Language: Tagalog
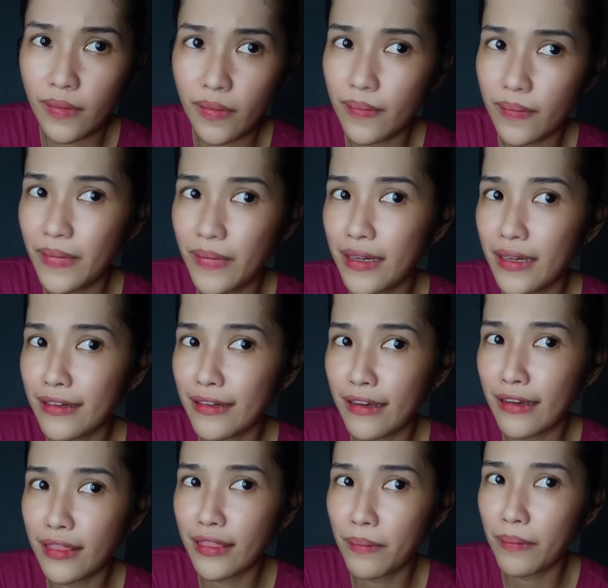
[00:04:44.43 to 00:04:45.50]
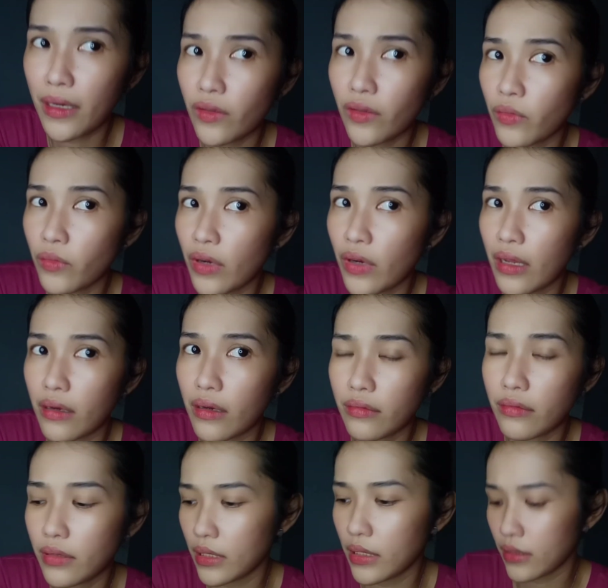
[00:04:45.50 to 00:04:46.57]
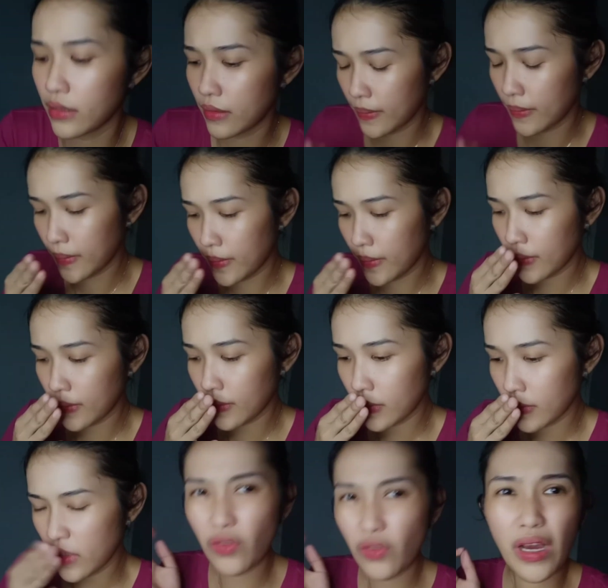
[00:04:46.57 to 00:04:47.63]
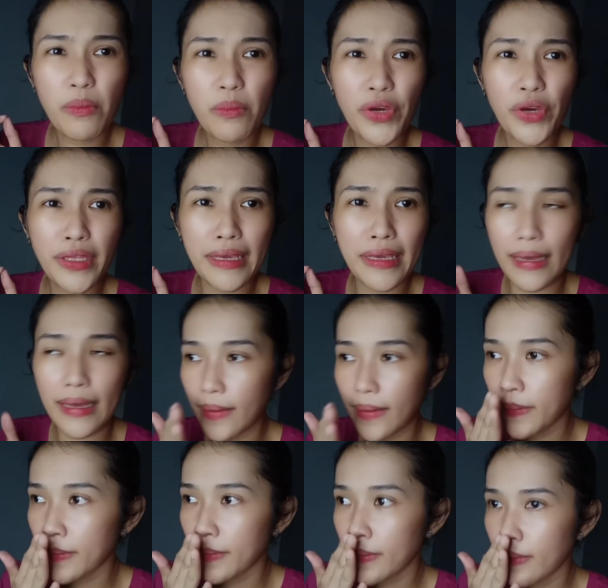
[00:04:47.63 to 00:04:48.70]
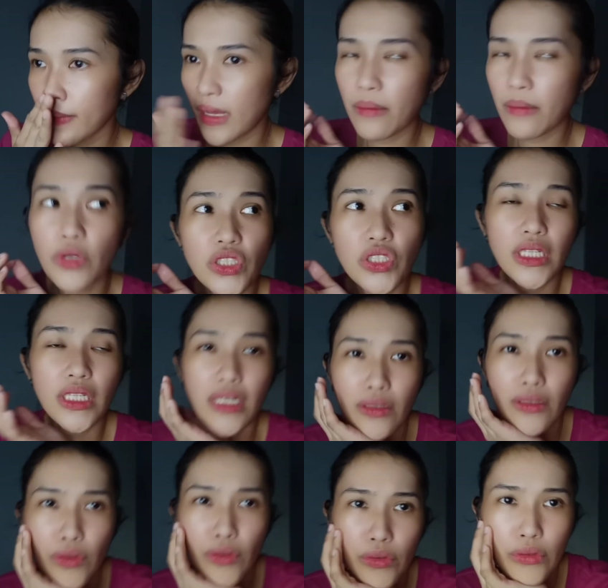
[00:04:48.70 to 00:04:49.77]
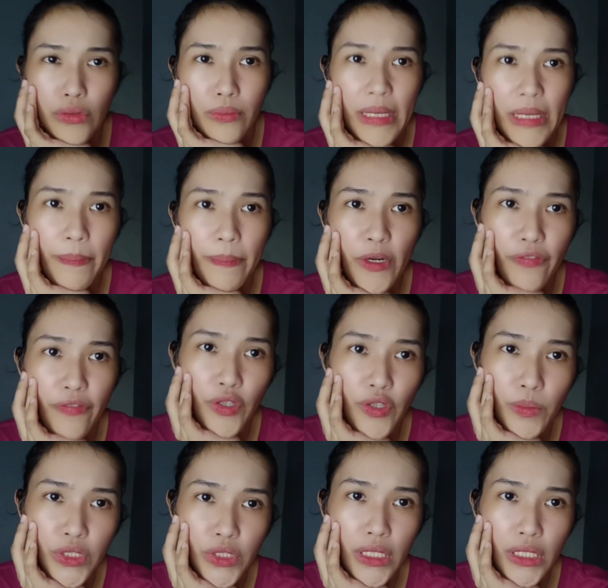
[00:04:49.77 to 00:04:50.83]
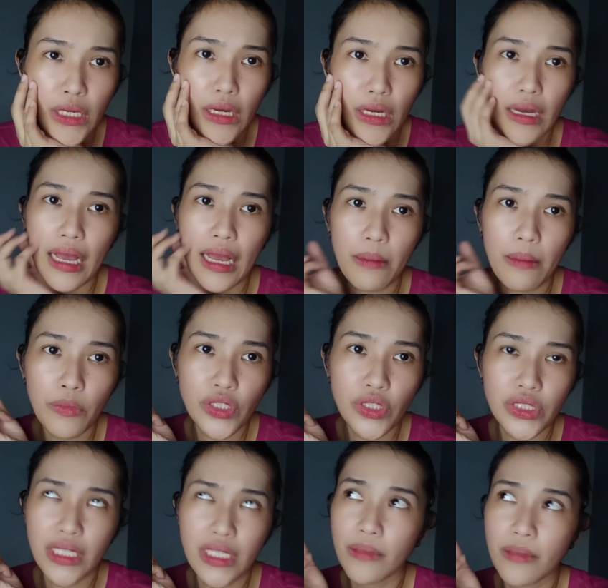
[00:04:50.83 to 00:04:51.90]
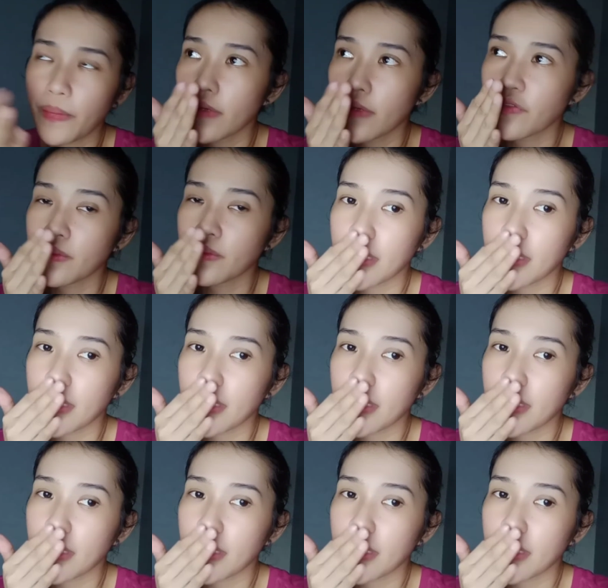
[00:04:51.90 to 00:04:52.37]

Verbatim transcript: Parang nangitim lang yung mukha ko ah. Yung amoy niya, amoy siyang ano, may perfume siyang, kaamoy siya ng perfume